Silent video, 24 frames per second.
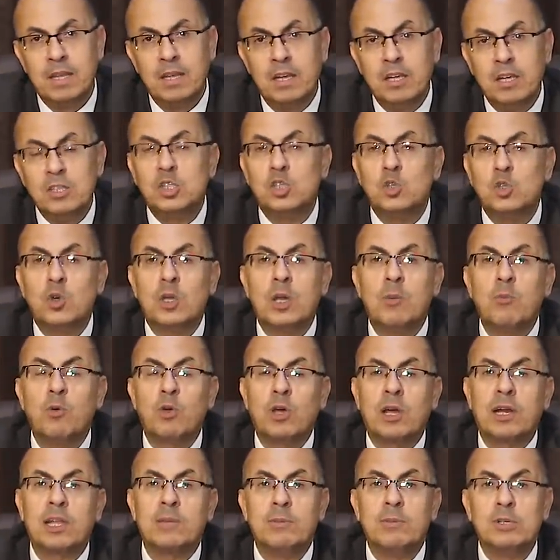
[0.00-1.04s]
الزوجه
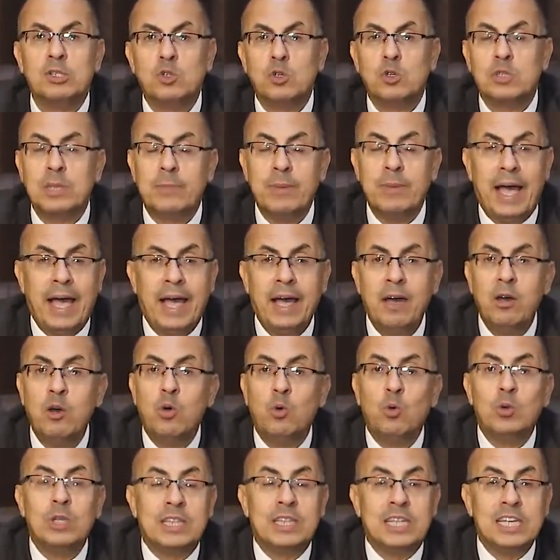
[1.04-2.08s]
مجرد ما الزوج سمعها
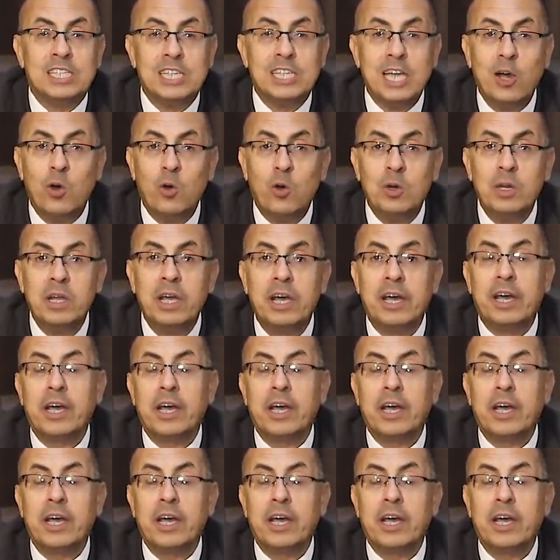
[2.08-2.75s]
وده تساهل